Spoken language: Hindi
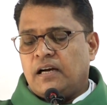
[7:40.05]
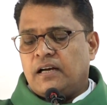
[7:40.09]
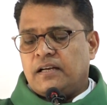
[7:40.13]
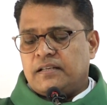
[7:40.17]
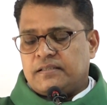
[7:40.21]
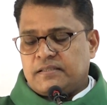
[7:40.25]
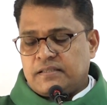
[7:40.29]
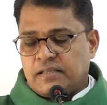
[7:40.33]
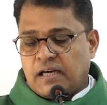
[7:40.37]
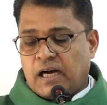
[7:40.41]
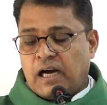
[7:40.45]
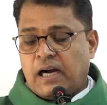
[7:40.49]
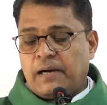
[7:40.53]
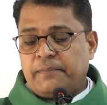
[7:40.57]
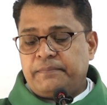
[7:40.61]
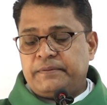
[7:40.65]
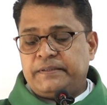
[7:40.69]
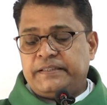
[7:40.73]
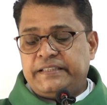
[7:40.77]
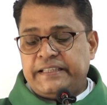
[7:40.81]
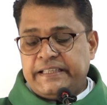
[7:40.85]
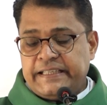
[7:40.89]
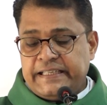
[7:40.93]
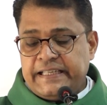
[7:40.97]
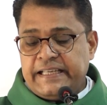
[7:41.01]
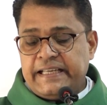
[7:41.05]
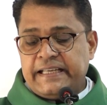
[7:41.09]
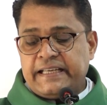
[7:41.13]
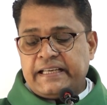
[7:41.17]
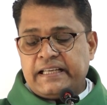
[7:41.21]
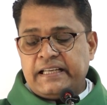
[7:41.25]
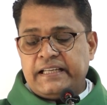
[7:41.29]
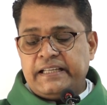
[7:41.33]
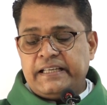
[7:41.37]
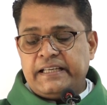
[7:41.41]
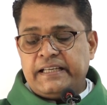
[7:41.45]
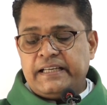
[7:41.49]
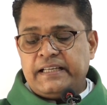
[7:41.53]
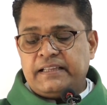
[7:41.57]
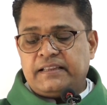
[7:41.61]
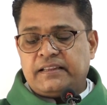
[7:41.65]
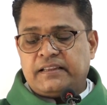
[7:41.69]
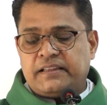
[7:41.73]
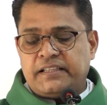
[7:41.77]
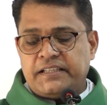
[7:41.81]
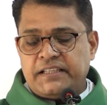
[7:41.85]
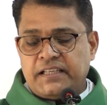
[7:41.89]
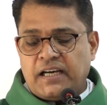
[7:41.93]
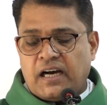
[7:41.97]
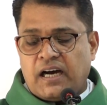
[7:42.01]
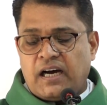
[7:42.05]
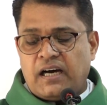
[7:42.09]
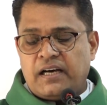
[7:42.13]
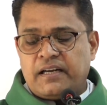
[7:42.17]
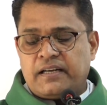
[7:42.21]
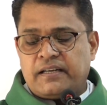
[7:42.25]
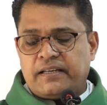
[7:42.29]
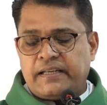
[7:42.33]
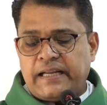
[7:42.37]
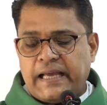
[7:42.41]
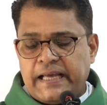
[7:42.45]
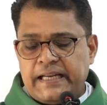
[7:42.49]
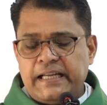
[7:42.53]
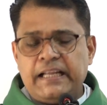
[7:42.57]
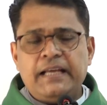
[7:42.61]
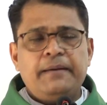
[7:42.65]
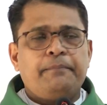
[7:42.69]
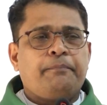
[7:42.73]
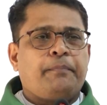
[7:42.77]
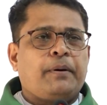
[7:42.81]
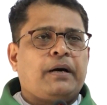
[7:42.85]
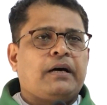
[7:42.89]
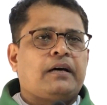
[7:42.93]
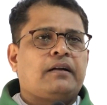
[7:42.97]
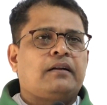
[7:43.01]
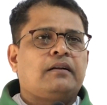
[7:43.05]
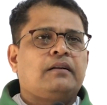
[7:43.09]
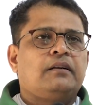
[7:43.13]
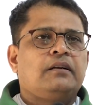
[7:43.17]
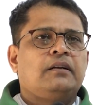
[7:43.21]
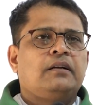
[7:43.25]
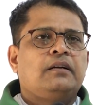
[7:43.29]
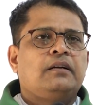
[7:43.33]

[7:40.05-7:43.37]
हिसाब देने के लिए तैयार रहने पर